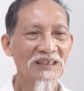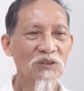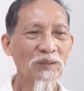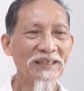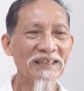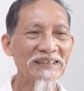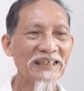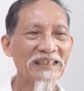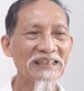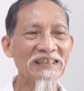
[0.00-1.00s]
thủy
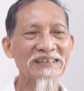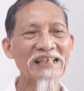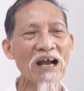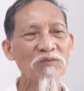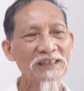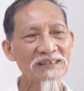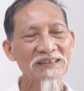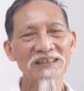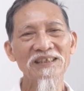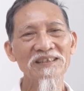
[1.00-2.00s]
nhì táo nhất
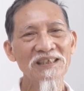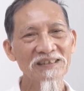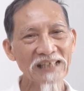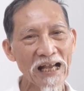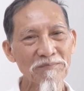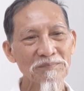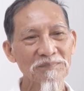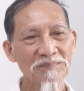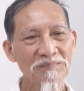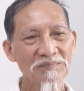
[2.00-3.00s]
khương tam
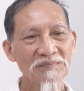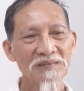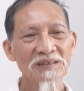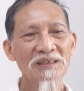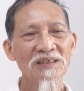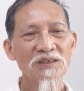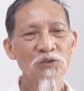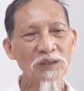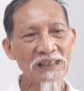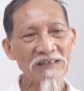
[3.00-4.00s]

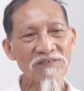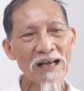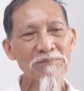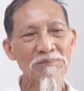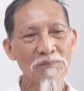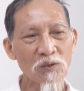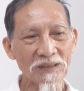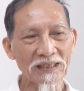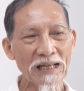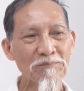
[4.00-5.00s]
trì pháp một
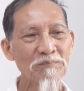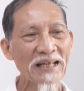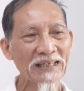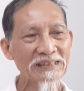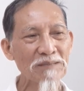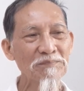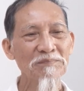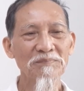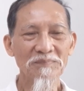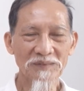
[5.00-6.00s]
nắm đăng tâm
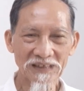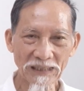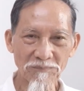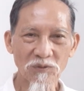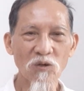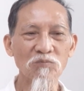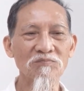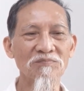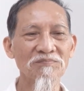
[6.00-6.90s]
nhập cùng